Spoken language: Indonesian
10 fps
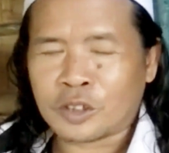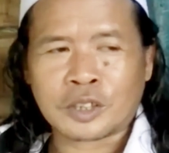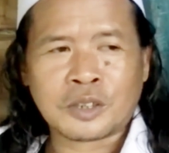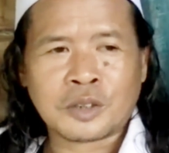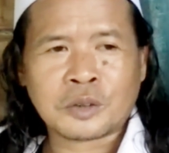
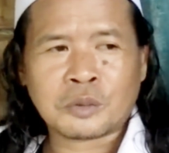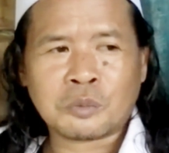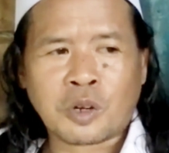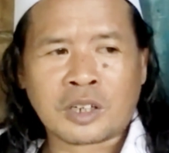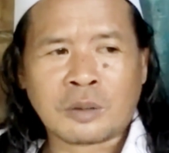bukan dapat
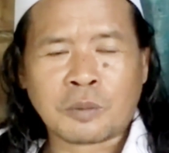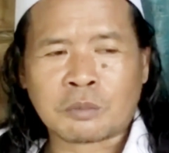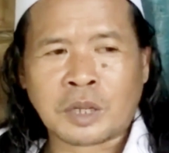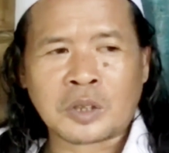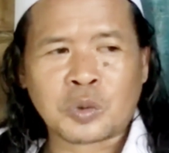bantuan.
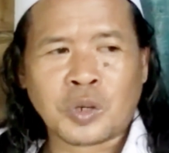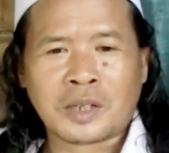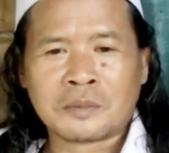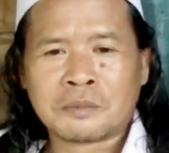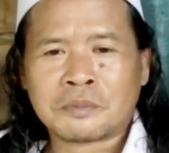Kita
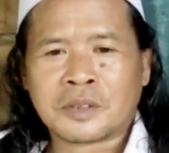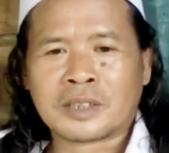beli.